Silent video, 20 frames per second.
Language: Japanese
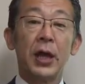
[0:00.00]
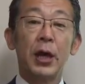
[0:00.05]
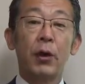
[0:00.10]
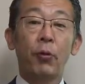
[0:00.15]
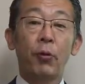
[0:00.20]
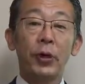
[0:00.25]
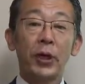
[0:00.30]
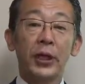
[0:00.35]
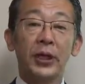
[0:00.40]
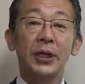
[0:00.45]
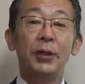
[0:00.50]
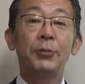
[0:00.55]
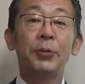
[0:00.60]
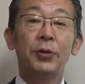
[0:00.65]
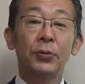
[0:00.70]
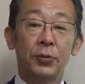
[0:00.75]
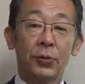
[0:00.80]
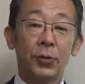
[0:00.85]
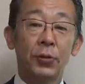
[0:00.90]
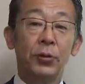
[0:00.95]
これやってみよ
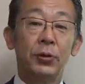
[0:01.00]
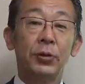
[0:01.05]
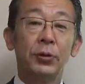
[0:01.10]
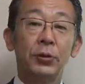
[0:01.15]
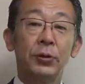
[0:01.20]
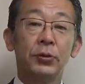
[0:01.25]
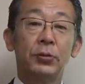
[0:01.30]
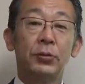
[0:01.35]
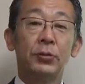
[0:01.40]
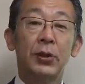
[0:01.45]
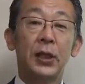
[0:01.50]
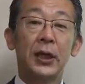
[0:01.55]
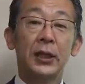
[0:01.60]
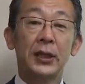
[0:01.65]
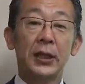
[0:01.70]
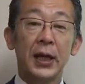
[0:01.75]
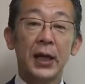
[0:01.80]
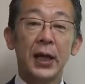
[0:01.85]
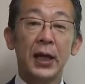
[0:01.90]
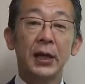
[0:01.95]
うということがあっ
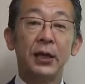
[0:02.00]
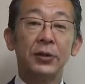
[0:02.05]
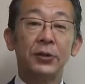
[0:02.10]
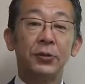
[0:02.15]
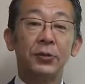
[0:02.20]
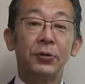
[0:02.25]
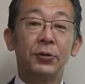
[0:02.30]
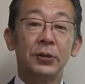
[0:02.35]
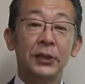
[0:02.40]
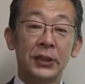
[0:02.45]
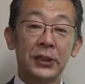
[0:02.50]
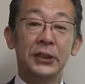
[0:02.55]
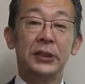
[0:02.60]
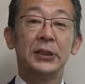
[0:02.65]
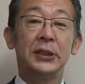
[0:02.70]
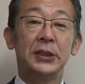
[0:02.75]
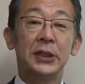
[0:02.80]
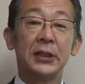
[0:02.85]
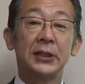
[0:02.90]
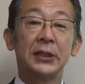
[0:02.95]
たらそれをぜひ
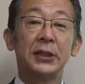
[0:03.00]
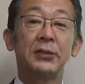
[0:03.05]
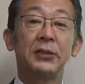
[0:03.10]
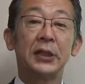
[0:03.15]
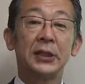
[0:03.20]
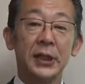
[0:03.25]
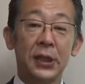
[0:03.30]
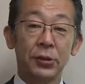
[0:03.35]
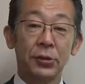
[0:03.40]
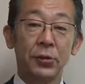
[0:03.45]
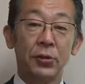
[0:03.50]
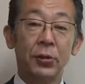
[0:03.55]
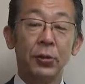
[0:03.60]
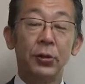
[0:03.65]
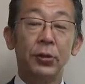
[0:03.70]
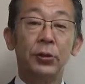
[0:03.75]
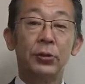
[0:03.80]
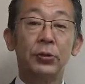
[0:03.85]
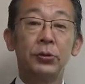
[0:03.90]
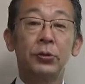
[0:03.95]
実践してくださいと
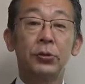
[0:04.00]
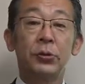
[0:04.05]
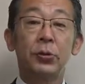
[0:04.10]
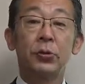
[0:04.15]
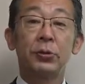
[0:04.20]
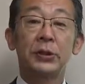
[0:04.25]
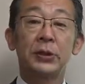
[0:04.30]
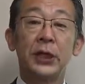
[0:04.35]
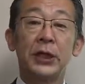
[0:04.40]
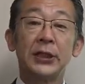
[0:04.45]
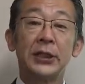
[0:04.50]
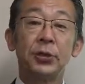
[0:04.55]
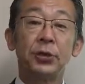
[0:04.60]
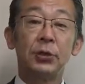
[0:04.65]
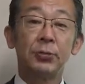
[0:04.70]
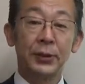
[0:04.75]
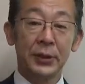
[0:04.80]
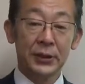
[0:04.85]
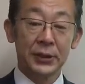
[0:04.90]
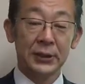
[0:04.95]
いうことをお伝えしており
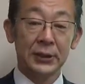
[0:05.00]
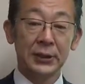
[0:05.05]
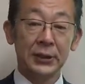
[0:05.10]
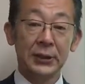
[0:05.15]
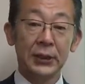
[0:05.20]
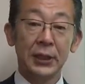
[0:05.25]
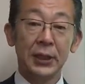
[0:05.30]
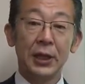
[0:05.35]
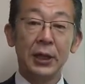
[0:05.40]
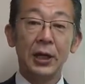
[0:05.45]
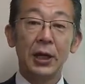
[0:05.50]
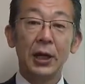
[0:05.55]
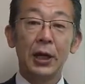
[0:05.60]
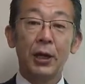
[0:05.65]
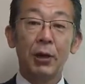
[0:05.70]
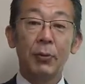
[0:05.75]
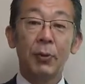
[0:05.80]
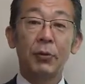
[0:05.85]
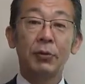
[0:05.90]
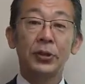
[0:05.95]
ます、
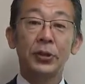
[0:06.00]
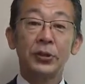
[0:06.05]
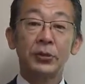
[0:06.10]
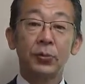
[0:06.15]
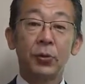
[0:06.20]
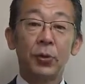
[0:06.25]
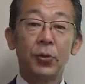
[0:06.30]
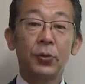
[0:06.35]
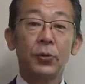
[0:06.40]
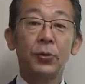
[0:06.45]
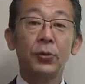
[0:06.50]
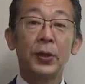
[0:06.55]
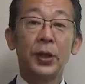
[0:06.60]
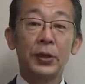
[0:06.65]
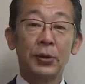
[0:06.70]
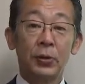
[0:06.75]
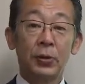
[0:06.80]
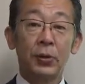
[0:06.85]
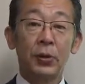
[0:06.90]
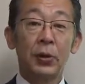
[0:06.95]
ま本日もこの
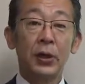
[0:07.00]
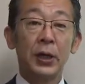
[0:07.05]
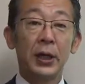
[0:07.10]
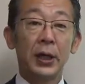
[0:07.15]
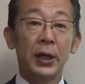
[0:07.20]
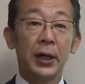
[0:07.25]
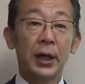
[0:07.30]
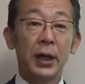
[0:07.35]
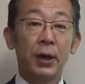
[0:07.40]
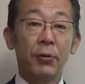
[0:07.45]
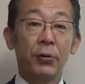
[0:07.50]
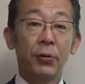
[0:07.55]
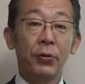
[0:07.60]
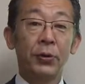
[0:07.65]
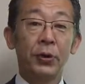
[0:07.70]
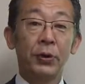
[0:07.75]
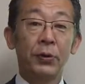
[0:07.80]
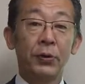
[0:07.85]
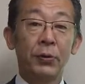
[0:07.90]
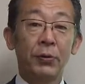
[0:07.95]
後これ
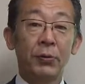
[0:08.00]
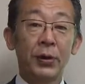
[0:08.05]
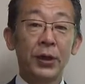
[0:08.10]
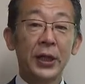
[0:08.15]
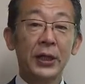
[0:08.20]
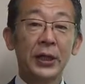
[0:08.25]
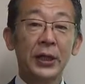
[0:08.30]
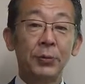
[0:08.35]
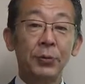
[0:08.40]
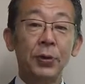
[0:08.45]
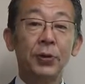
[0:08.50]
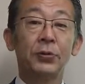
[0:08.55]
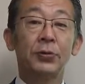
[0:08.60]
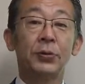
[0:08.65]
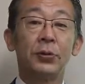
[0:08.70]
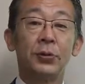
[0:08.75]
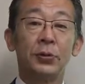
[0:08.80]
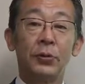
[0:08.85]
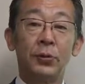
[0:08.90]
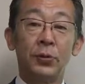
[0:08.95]
をこれやってみようと
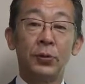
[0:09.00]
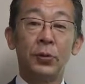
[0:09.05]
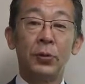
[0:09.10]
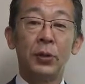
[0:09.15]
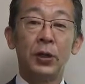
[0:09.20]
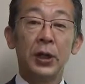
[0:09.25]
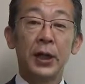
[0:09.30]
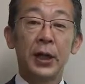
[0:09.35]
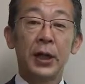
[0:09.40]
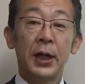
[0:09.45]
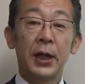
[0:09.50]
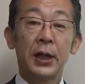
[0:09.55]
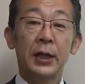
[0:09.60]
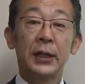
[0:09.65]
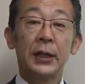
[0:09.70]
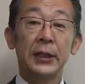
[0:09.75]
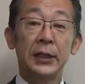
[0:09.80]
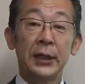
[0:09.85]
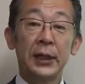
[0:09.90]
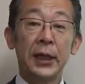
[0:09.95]
いうのをあな
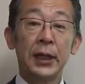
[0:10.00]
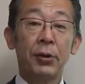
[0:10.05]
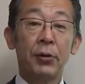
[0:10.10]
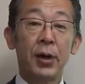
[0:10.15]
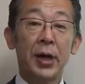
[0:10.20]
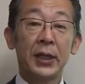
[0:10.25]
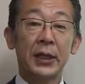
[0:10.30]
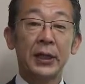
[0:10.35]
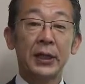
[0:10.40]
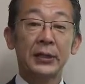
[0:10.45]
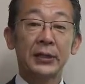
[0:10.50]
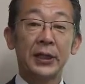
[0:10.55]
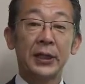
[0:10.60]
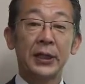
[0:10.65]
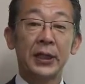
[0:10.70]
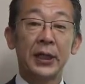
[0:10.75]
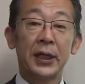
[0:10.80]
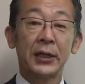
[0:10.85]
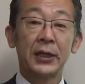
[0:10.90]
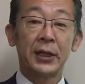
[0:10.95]
たに発見してい
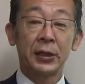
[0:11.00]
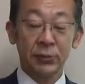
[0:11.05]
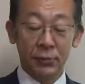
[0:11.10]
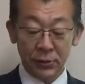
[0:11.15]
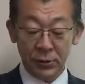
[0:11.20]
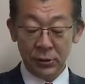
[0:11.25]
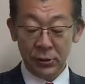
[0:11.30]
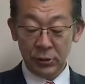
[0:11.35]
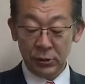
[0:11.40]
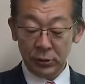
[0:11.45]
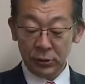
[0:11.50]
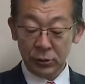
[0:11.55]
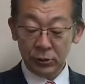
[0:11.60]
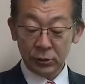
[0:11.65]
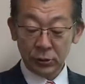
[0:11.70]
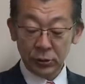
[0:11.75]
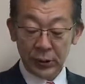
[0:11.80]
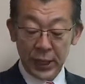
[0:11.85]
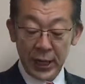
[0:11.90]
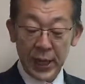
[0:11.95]
ただきたいという
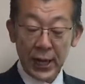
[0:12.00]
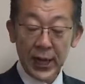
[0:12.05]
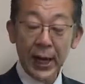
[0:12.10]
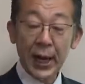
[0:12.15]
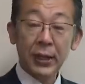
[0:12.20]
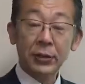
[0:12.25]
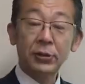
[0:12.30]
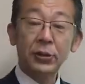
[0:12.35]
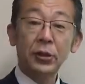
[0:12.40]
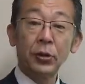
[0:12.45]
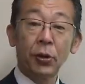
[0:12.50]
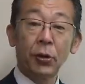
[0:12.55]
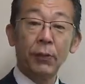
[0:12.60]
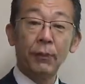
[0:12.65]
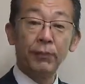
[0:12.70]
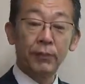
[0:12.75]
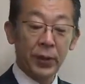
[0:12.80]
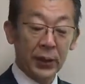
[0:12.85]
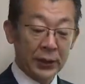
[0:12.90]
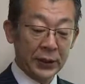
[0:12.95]
ことで次の
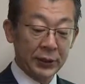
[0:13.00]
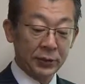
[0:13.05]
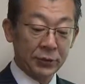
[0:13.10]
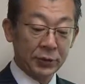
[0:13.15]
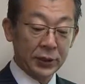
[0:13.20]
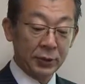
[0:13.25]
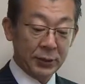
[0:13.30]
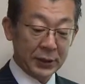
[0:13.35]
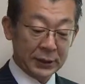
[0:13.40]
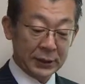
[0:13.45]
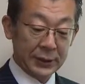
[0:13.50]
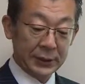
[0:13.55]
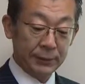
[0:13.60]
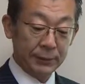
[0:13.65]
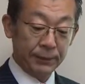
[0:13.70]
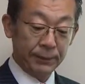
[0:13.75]
ページに移ります